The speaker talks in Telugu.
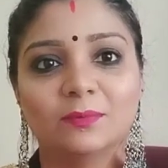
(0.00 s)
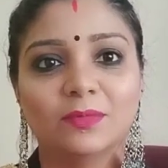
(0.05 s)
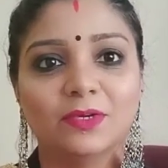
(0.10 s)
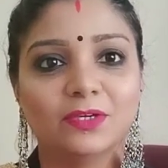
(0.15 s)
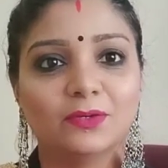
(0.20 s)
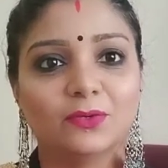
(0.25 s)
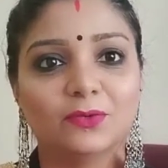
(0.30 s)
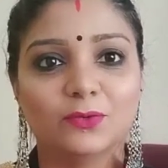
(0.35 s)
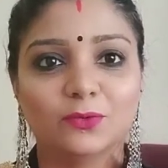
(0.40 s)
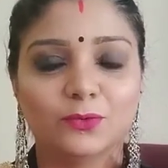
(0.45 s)

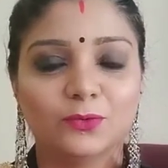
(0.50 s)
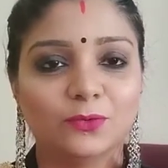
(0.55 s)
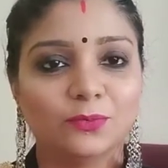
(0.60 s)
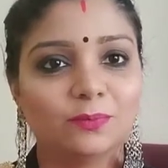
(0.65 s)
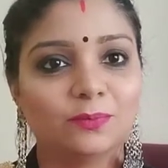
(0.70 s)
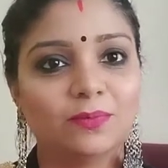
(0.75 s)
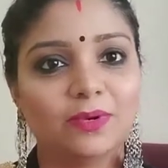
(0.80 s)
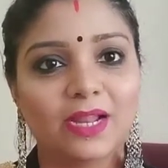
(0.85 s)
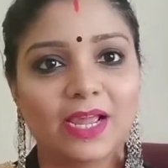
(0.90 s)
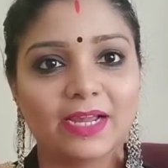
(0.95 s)
మీకు
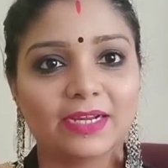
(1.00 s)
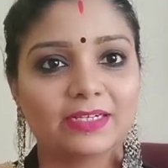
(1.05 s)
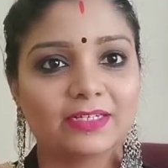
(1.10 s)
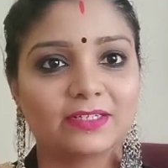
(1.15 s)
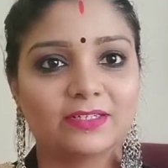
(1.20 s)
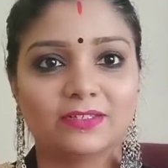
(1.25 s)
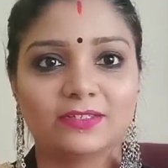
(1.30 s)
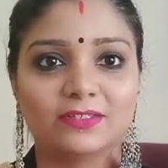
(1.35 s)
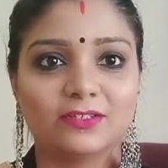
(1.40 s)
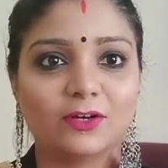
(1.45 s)
బ్లాక్
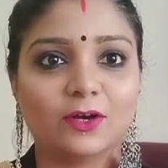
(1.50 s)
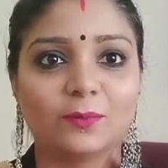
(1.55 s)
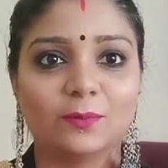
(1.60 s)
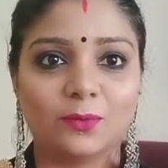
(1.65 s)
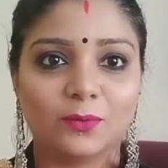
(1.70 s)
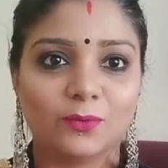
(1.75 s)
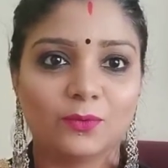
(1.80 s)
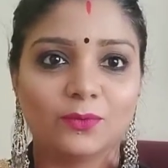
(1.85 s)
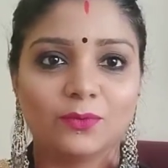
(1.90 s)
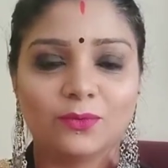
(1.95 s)
టాప్
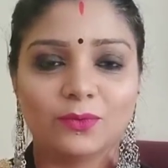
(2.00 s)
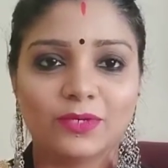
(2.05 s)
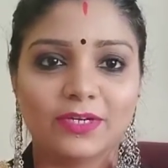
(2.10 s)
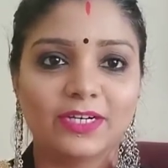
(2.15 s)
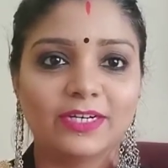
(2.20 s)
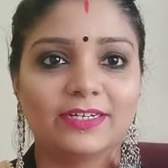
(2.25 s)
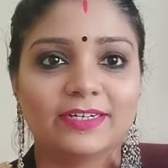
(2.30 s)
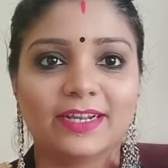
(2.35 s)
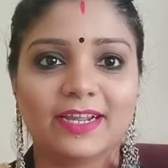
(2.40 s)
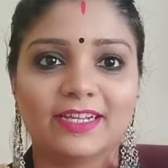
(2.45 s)
ఉంటే
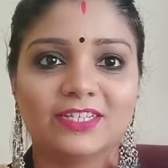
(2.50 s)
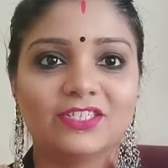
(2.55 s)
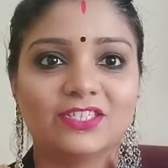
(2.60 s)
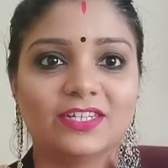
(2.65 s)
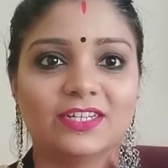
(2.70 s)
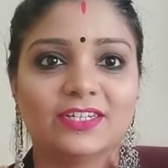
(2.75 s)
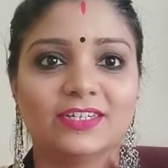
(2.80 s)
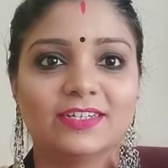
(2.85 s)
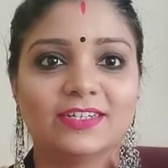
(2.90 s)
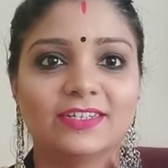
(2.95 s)
ట్రై
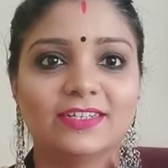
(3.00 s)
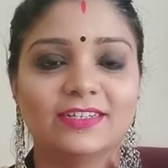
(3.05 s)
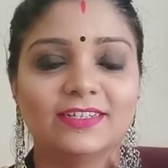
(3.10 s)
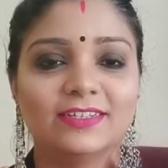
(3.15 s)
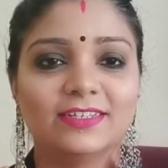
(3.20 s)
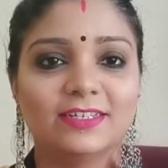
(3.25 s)
చేయండి